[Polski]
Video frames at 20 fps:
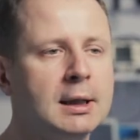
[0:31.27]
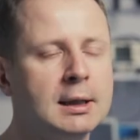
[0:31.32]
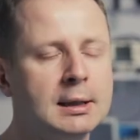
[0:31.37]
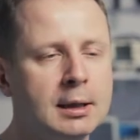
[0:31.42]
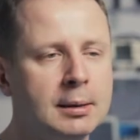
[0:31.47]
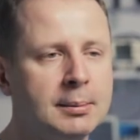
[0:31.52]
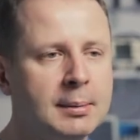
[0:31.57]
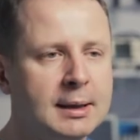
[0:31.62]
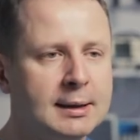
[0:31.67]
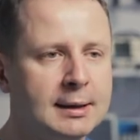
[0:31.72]
na
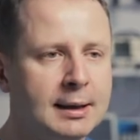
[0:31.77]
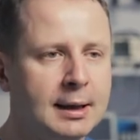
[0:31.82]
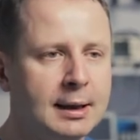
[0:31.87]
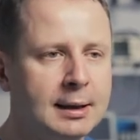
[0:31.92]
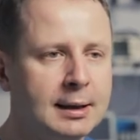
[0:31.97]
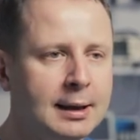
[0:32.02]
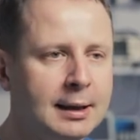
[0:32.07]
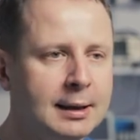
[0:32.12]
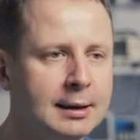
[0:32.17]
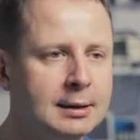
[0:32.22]
temat
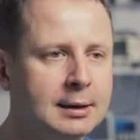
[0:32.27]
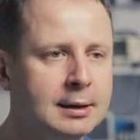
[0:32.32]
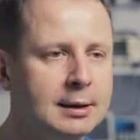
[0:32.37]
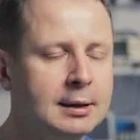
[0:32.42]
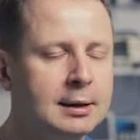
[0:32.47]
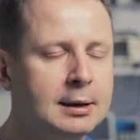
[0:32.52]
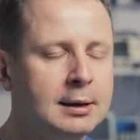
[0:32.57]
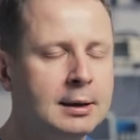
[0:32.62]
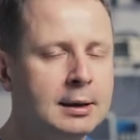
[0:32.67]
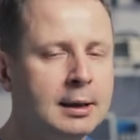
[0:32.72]

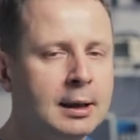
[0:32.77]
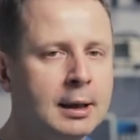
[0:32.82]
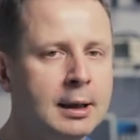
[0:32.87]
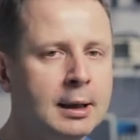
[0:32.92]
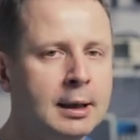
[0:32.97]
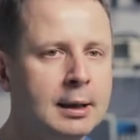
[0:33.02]
alergii,